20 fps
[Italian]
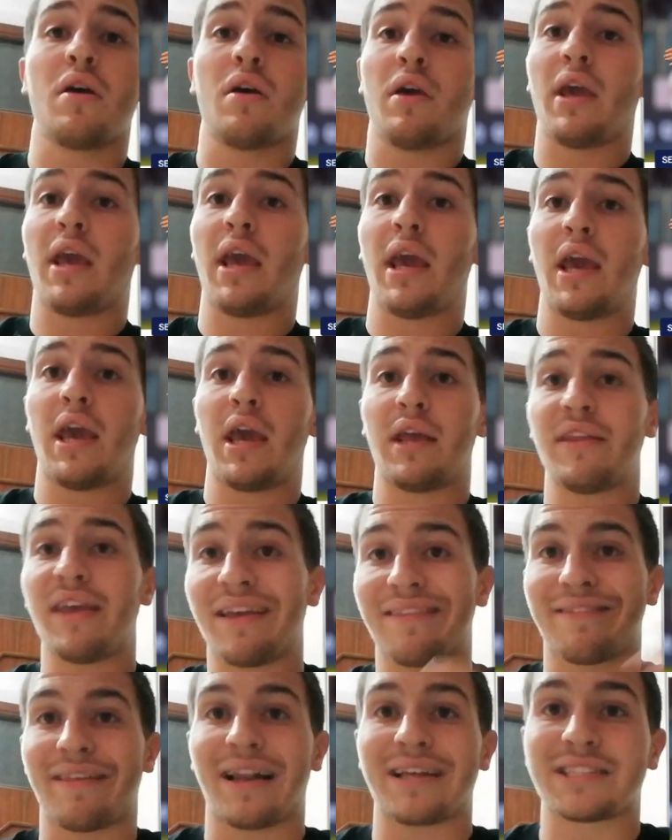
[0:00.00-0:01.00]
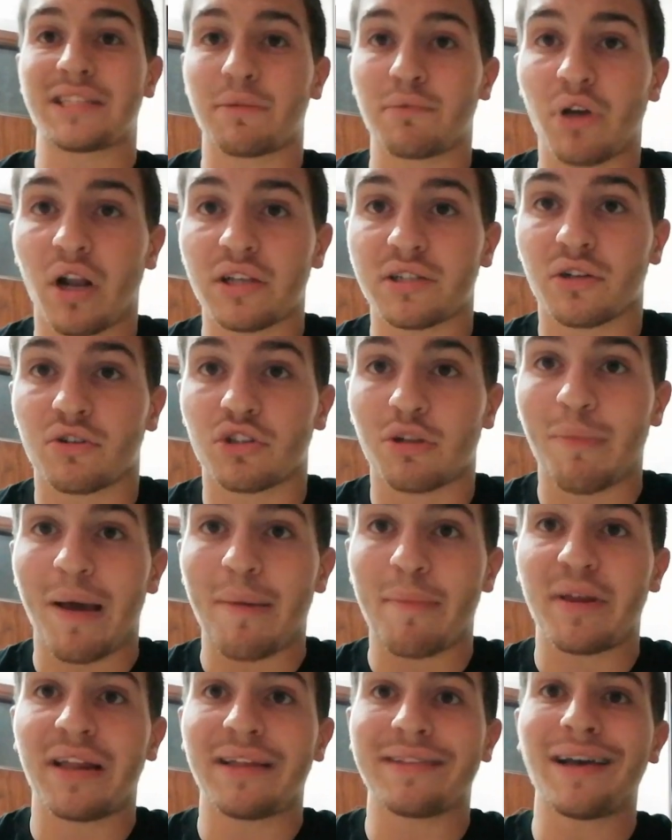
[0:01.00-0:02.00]
E niente, la Sandoria secondo me
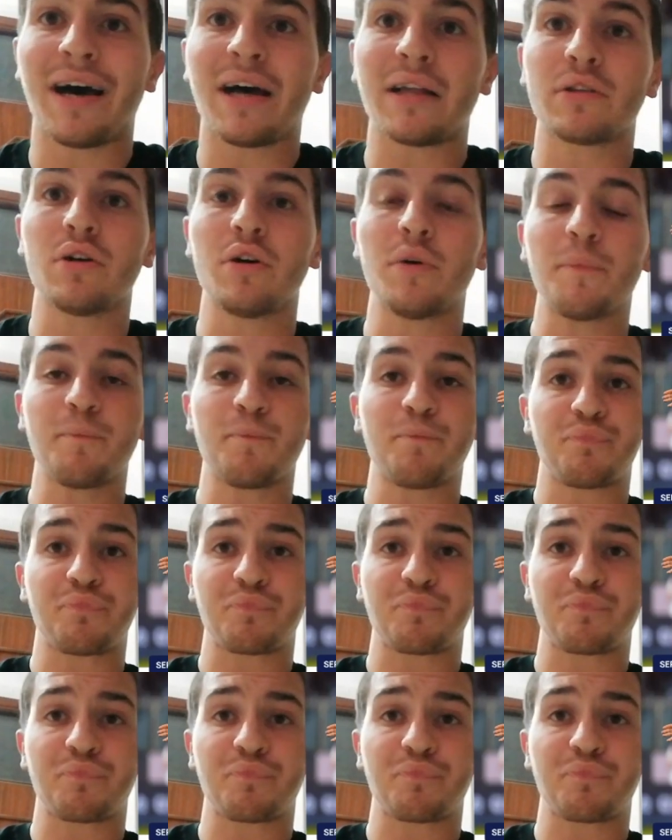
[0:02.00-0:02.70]
ha meritato.